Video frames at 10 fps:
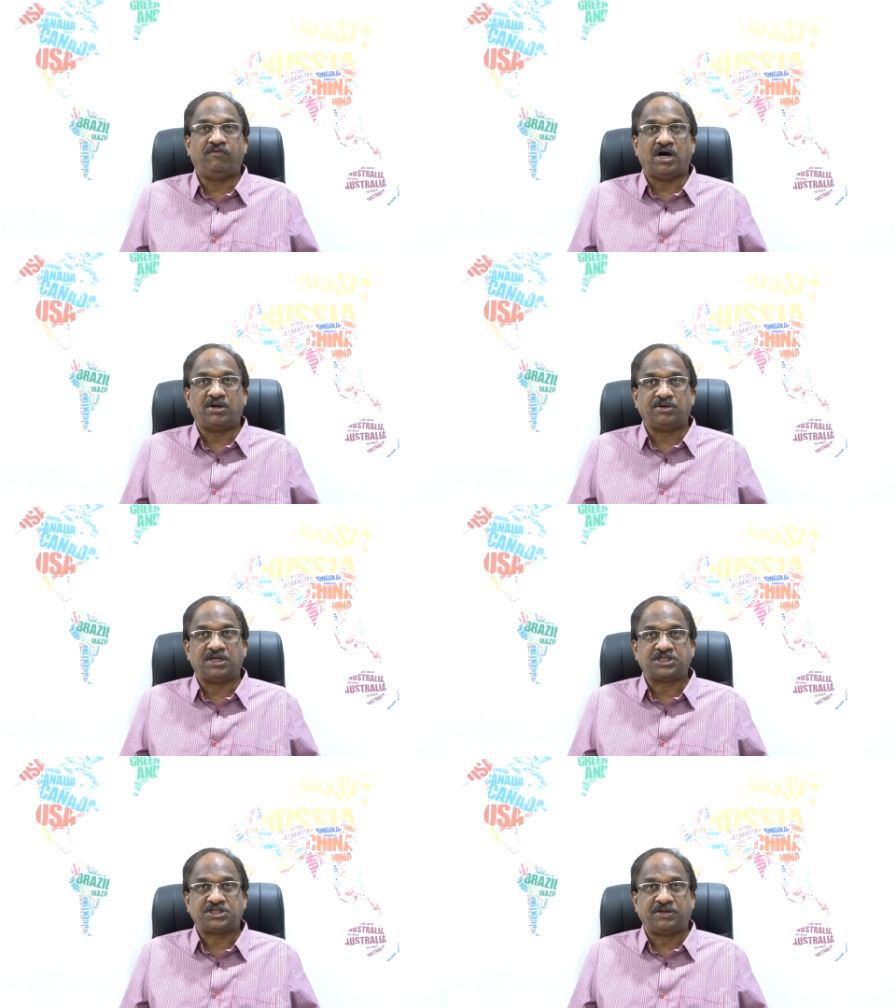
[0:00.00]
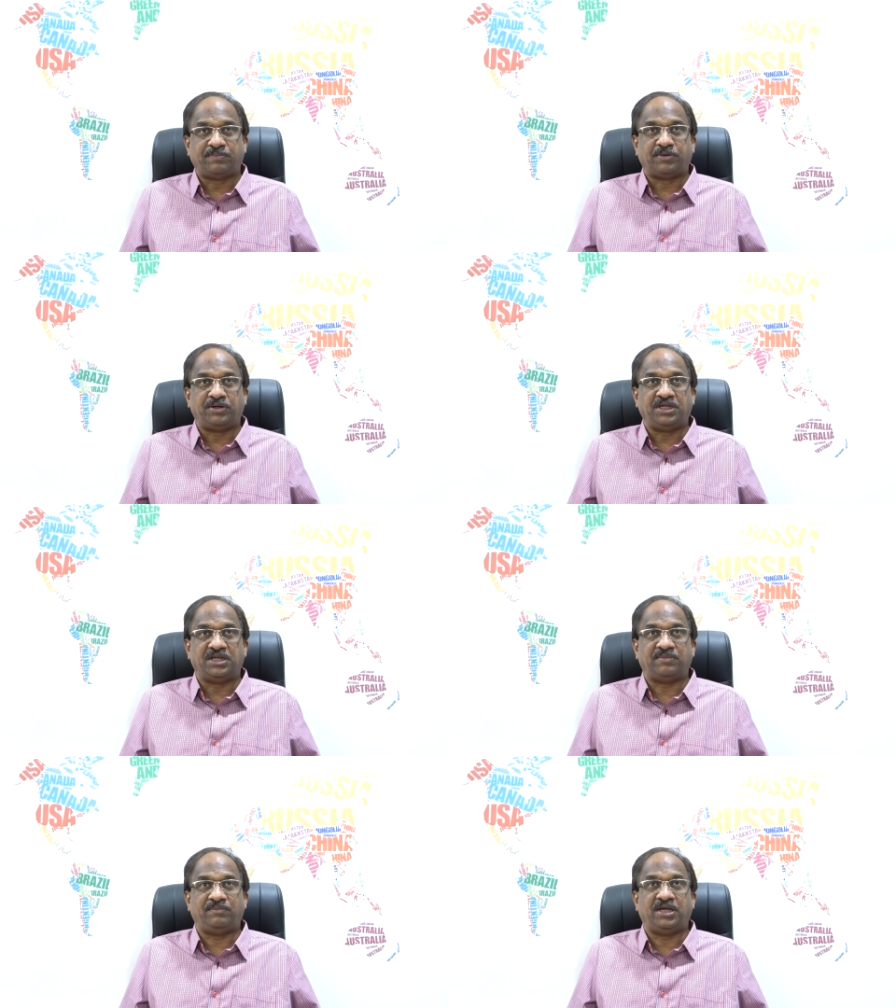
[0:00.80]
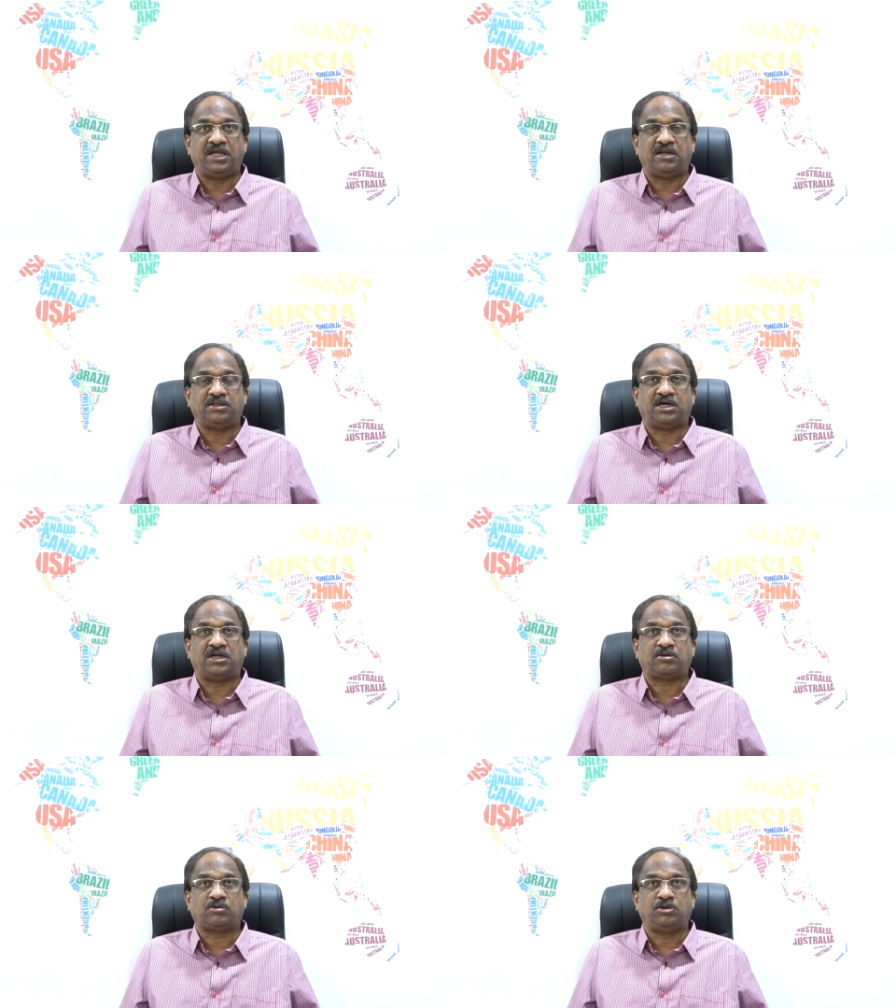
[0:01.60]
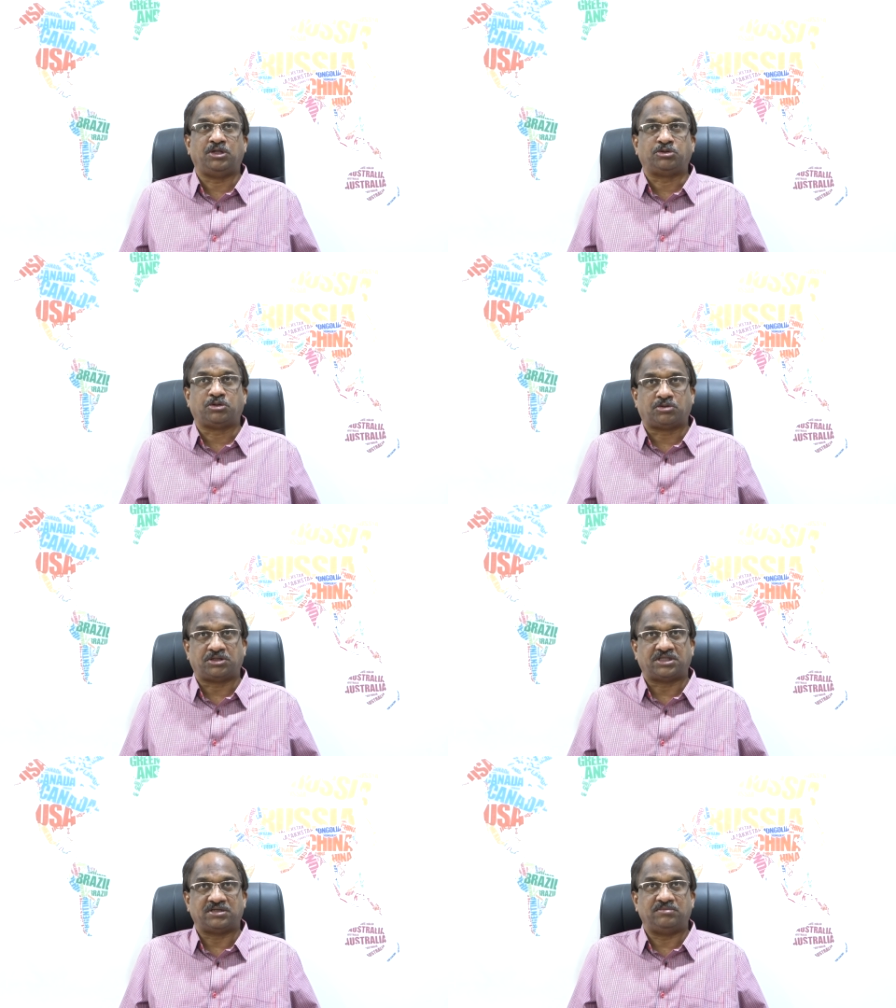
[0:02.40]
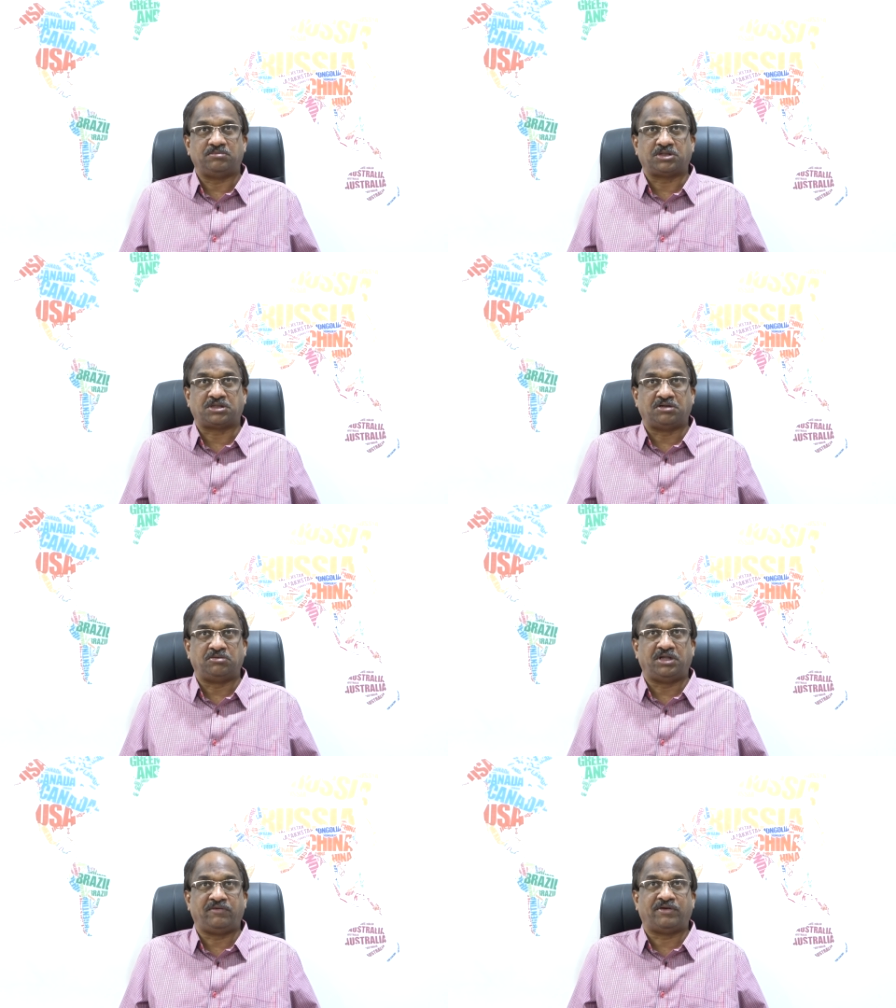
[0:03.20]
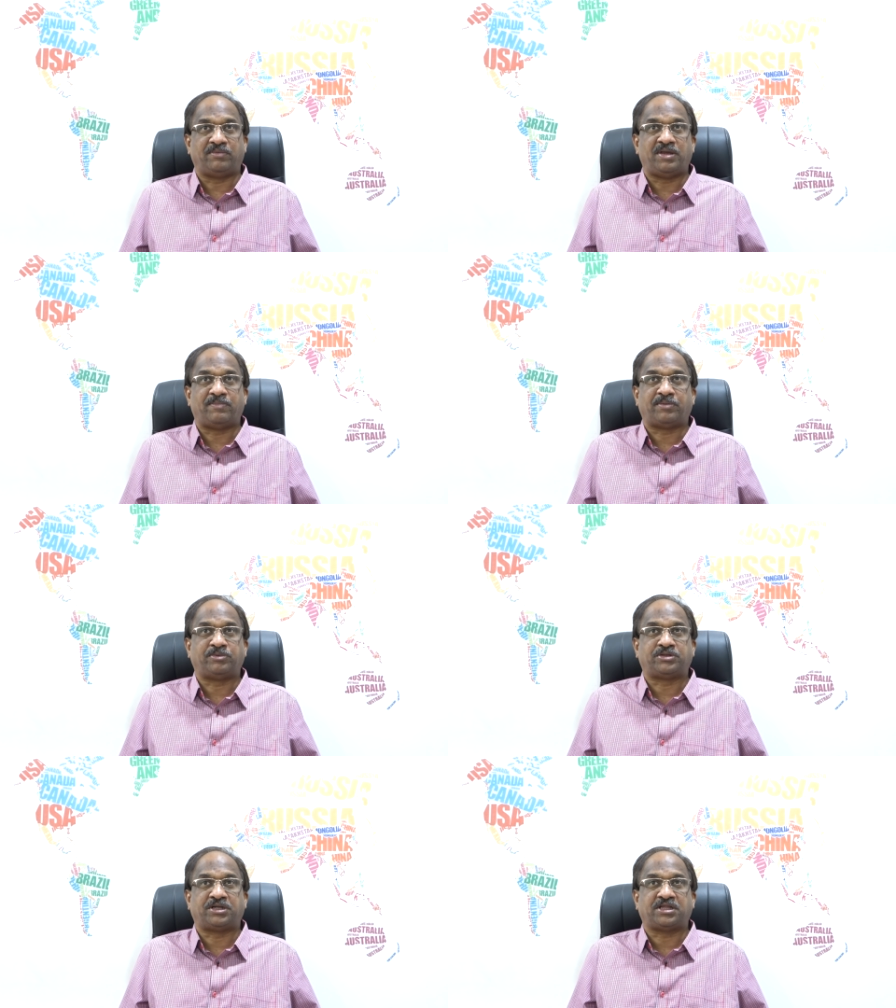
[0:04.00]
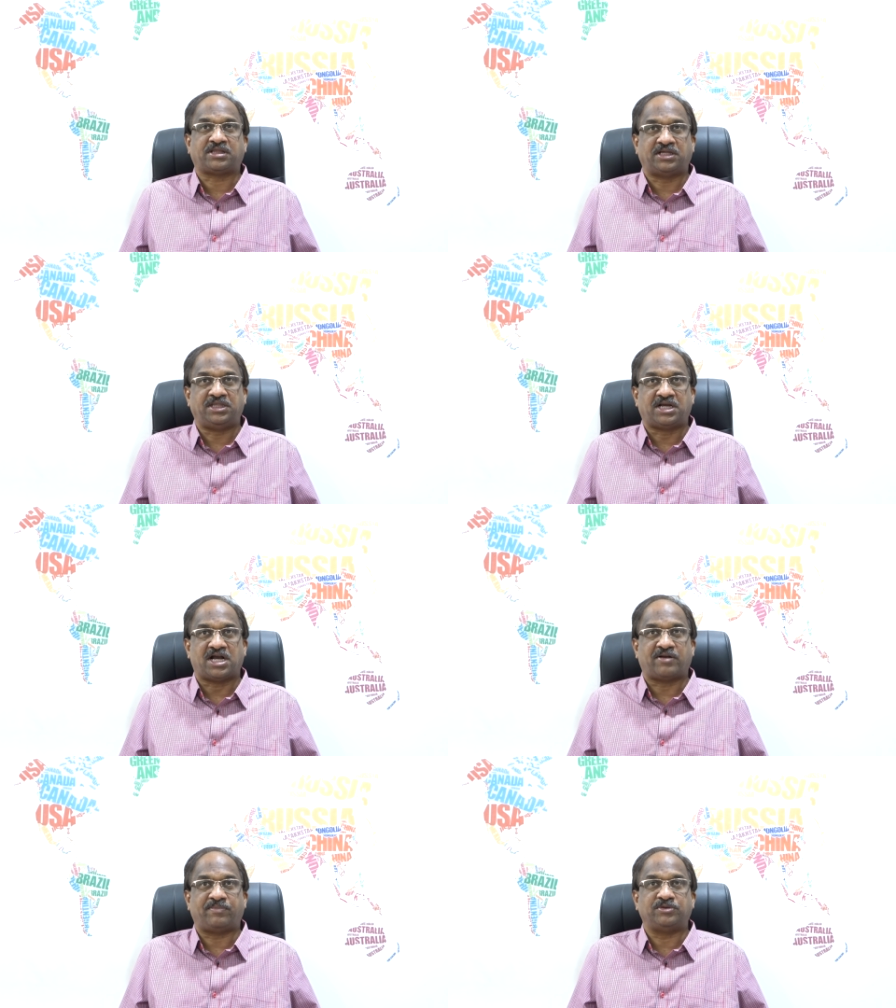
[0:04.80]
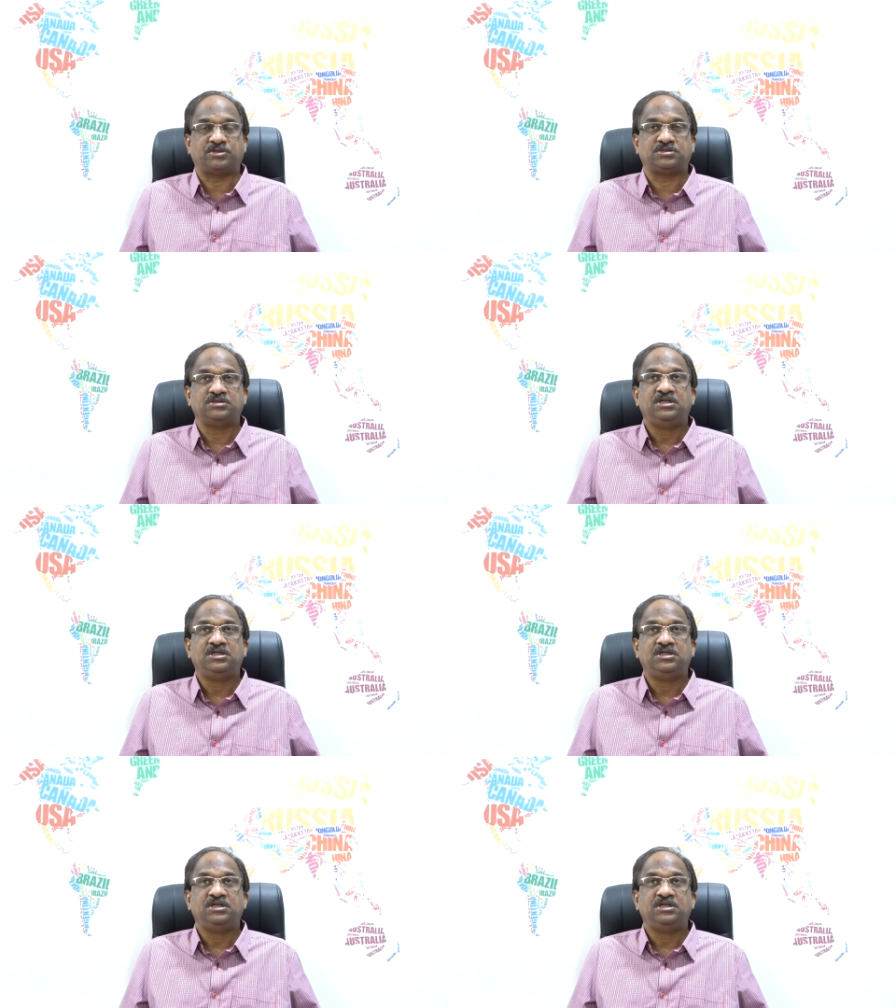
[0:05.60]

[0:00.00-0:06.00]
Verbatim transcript: వారు నష్టపోయిన మే దాంట్లో ఎంతో కొంత మొత్తం కూడా ఇవ్వడం ఏ ప్రభుత్వానికి సాధ్యం కాకపోవచ్చు